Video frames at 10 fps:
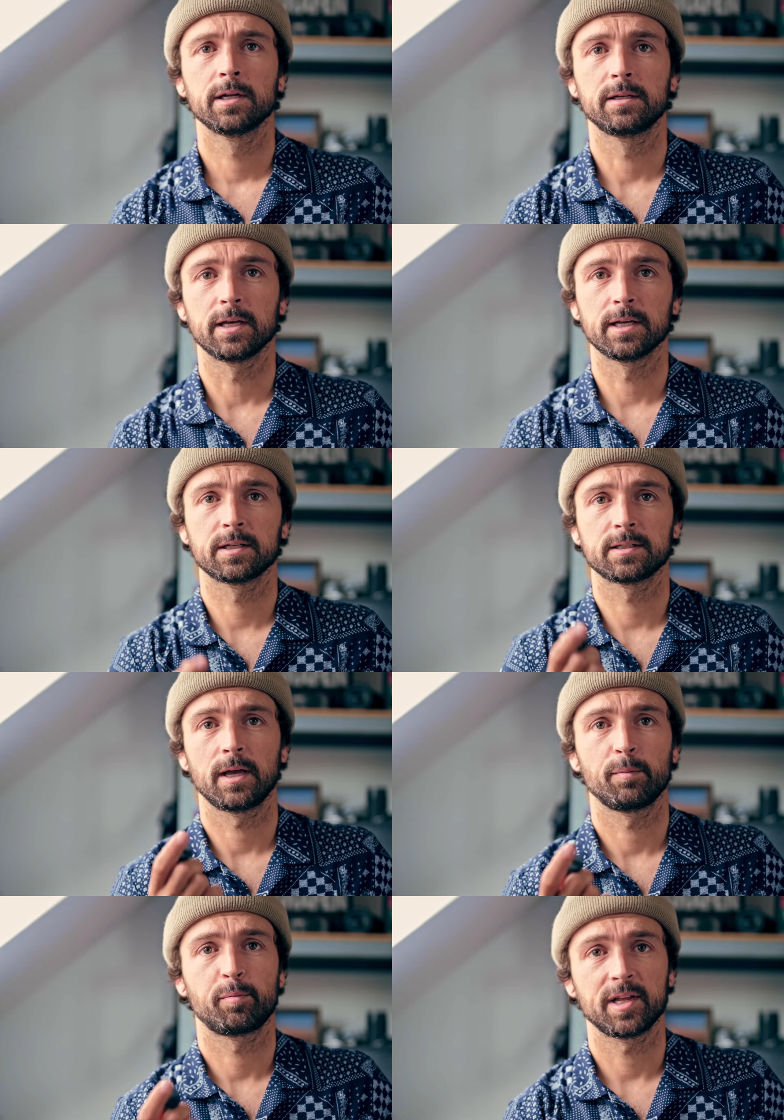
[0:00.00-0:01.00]
Das
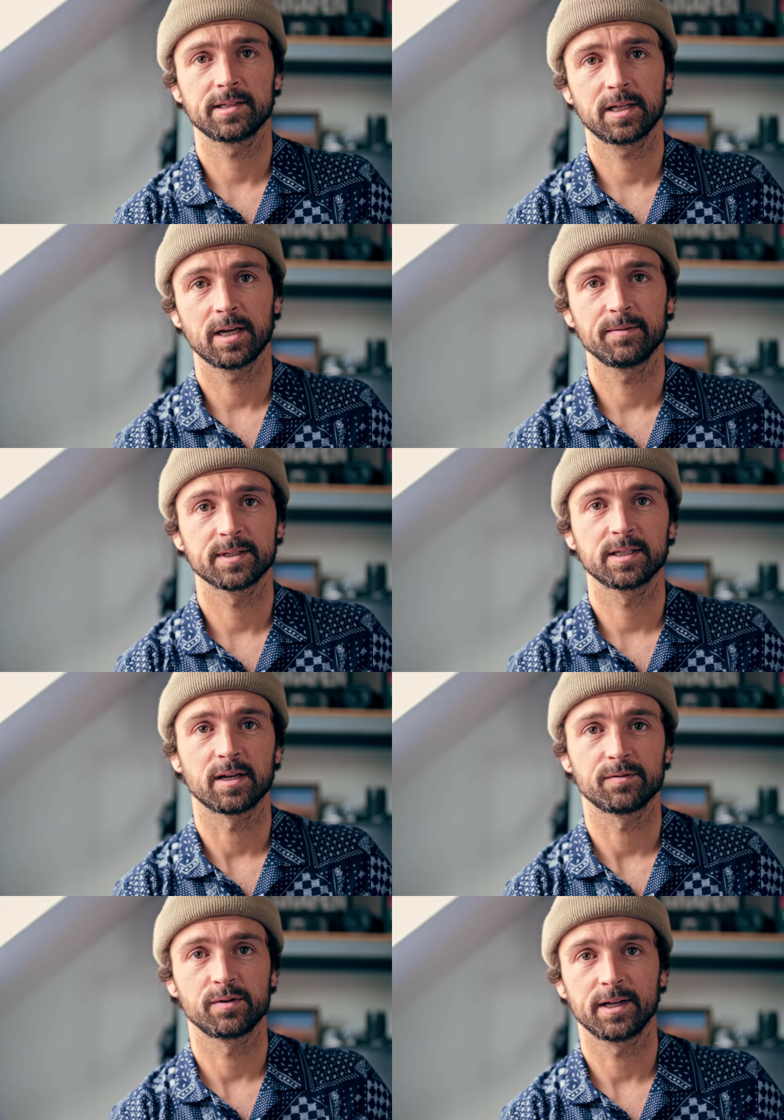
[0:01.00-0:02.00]
Plastikteil, was ich
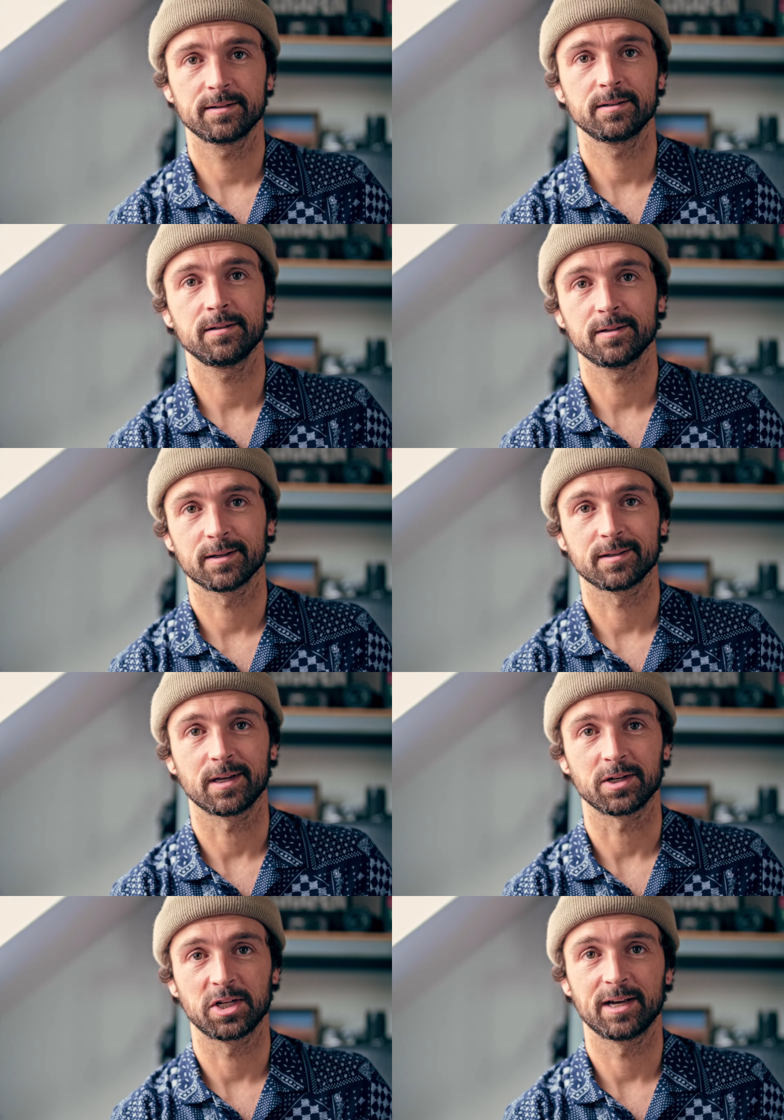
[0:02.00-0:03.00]
dafür hatte, das
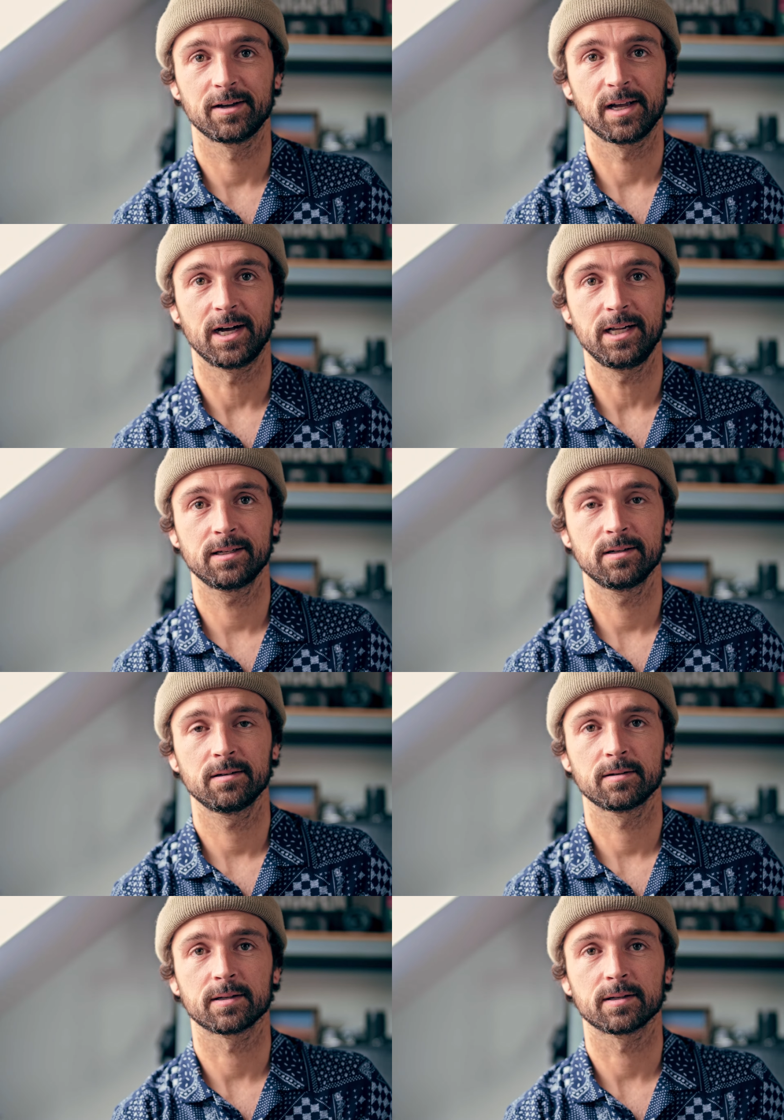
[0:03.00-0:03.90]
hat nicht lange gehalten.